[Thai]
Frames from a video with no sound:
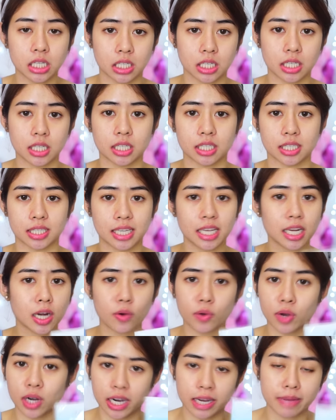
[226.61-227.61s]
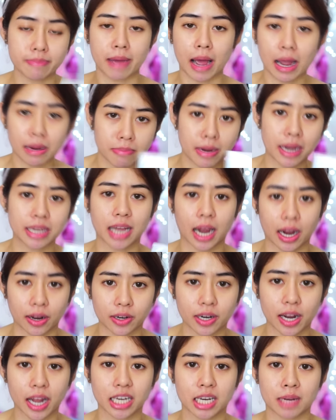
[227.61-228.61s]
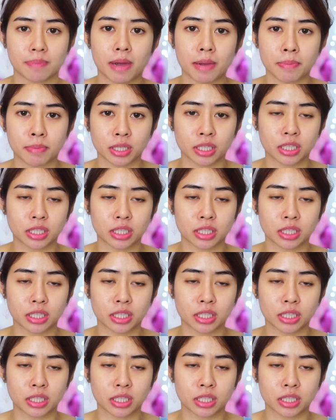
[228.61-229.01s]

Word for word: อื่นๆ ที่เราเคยมาร์กมาอย่างไรทำไม